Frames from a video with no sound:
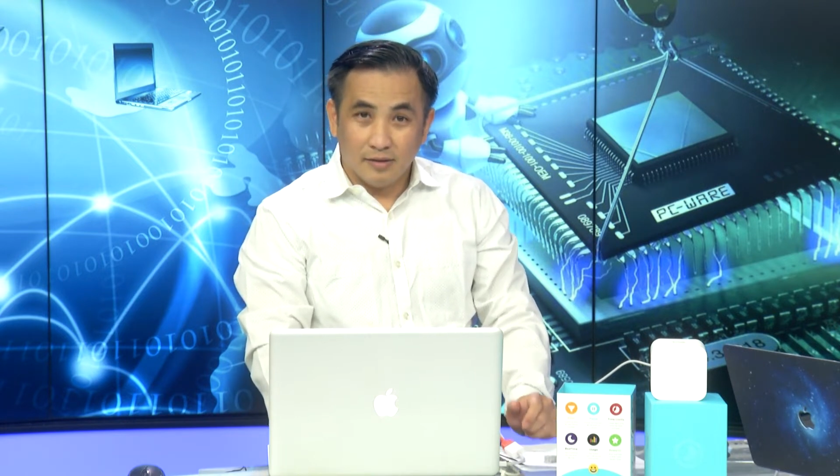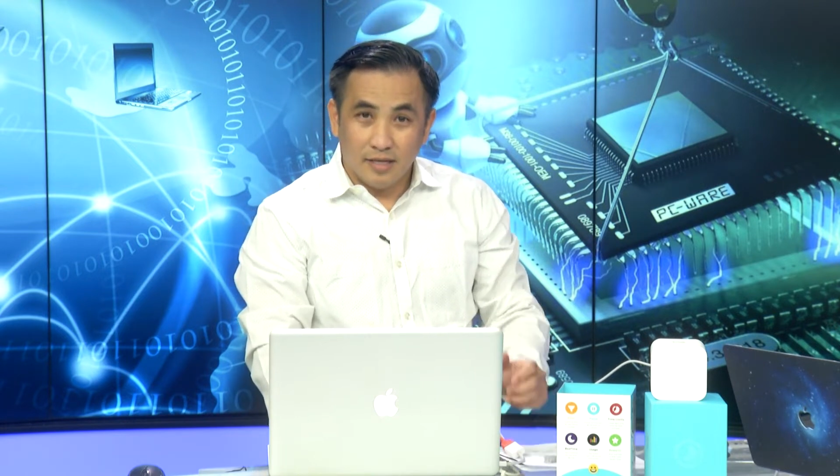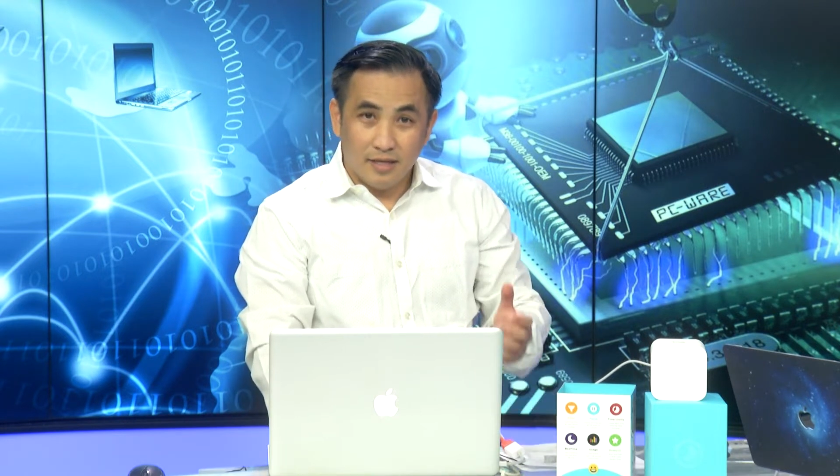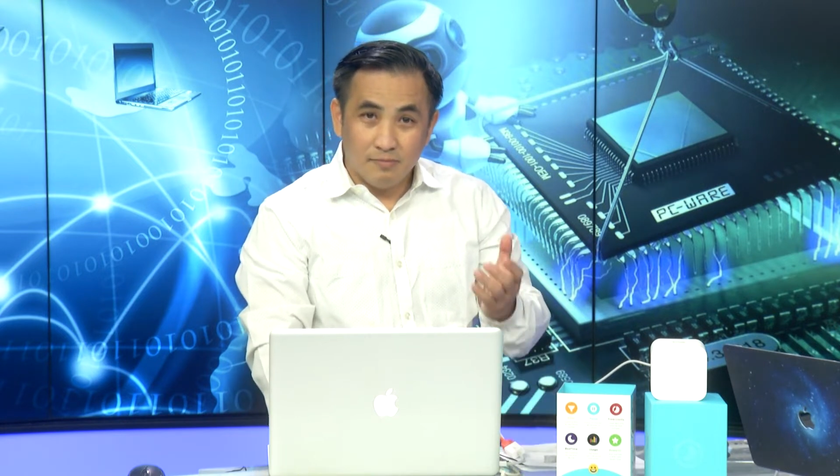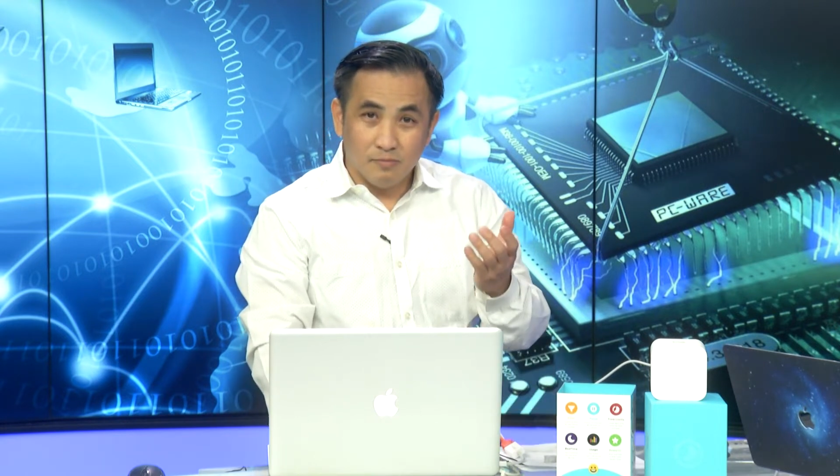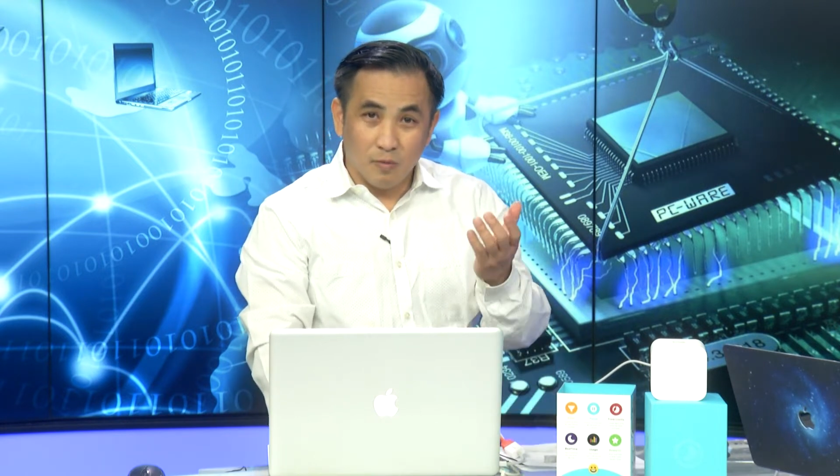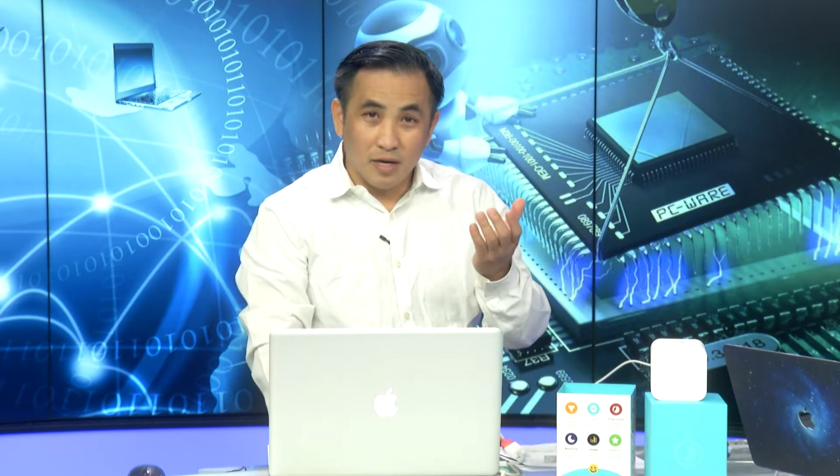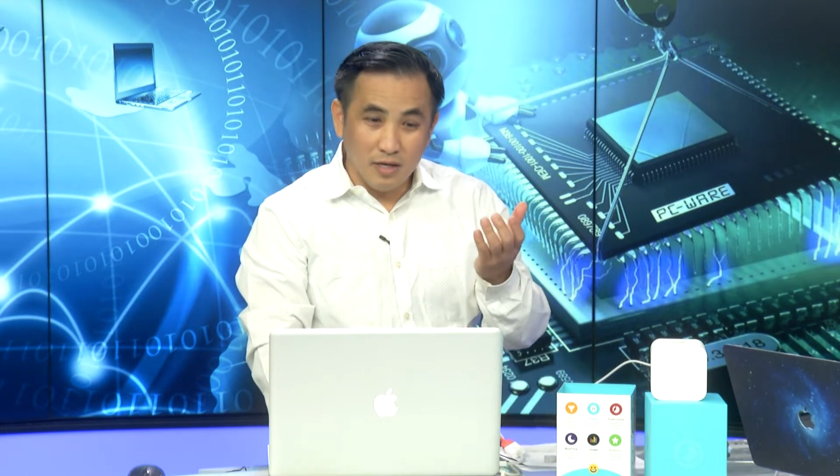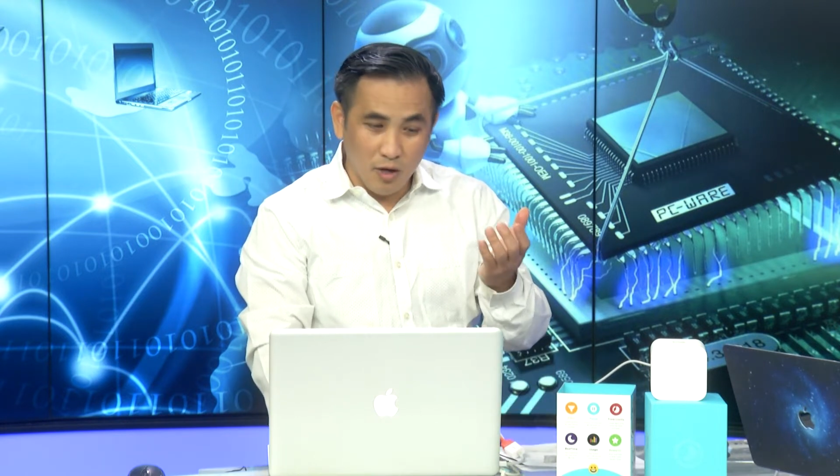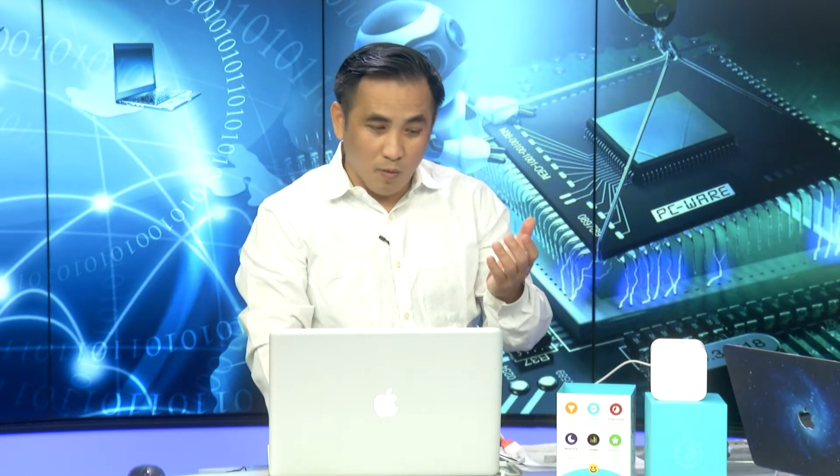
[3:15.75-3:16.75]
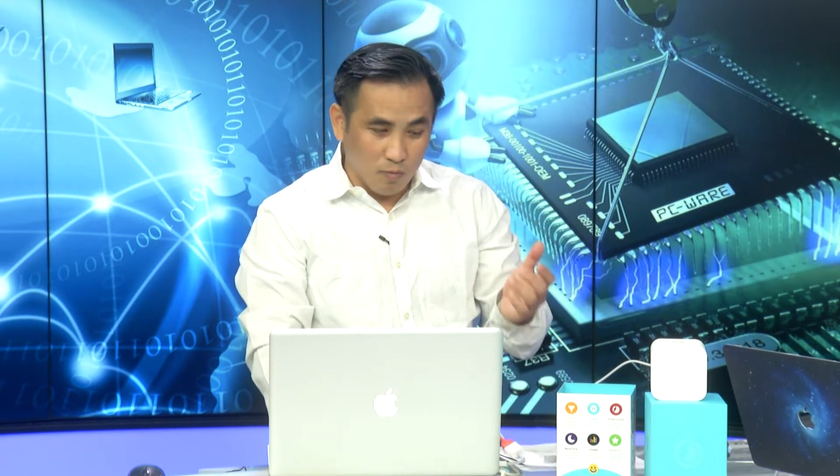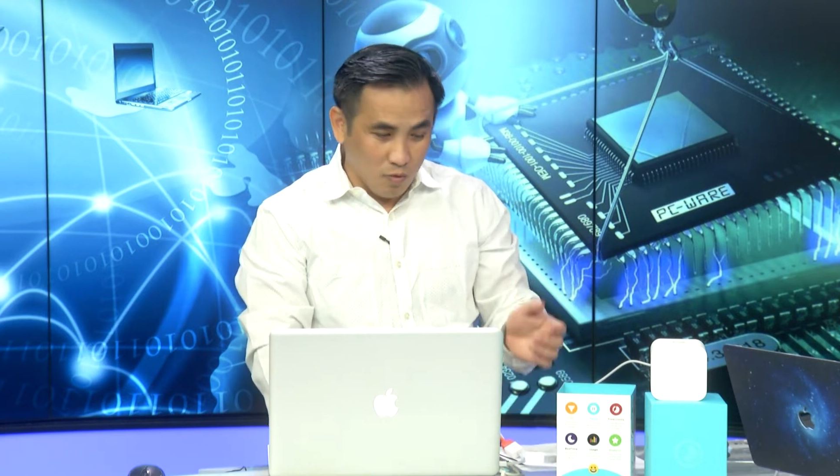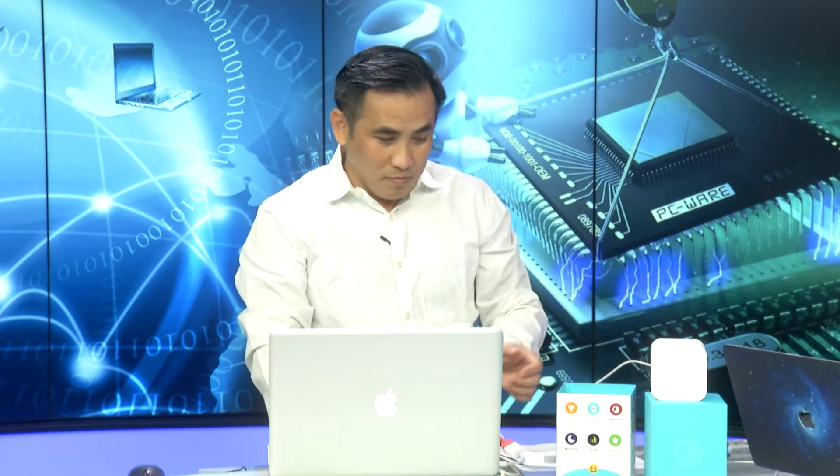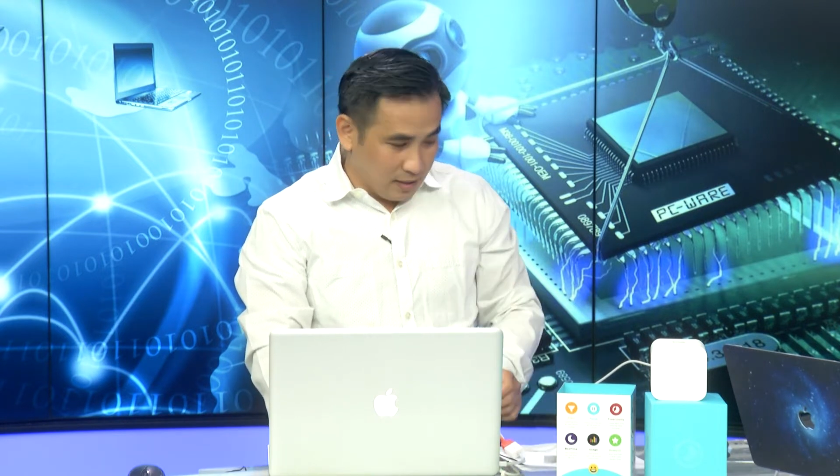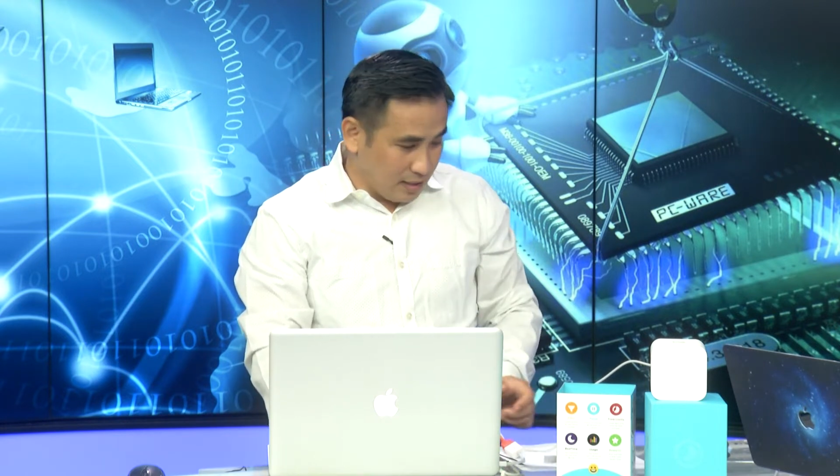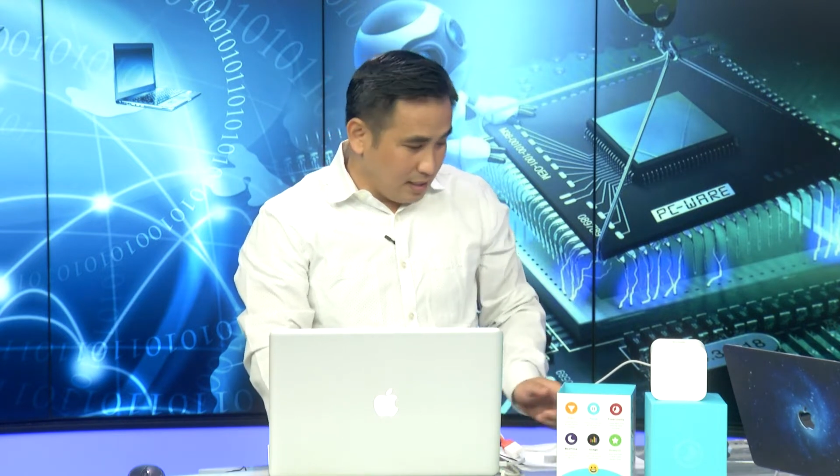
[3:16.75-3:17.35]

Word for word: cái một cái ứng dụng của mình cái